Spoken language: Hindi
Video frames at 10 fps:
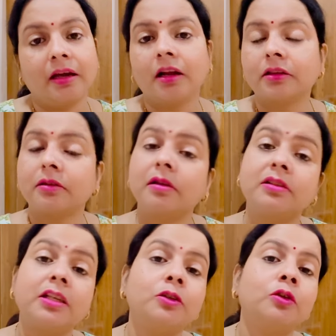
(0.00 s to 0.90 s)
गलत
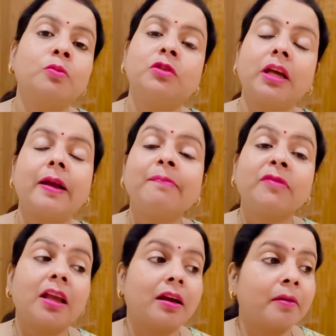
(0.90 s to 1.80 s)
चीज़ें तो मुझे
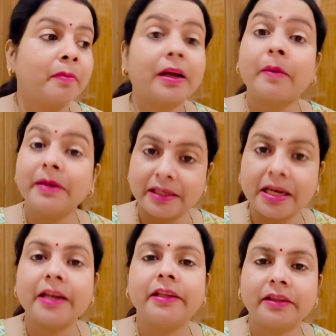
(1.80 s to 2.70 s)
आ, मैं कभी नहीं
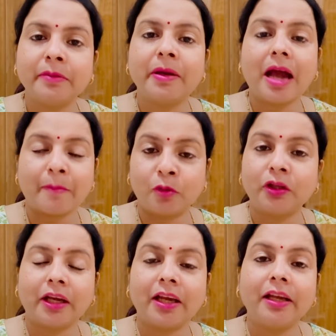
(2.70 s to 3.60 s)
जाने देती मैं आप लोग
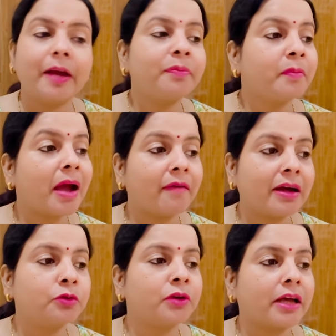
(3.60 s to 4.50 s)
देखे ही है मैं
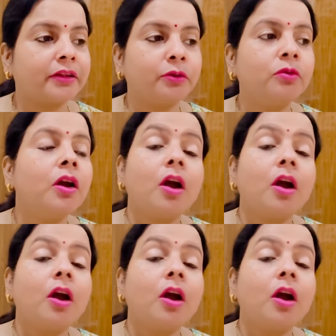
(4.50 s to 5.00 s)
आवाज़ उठाती हूँ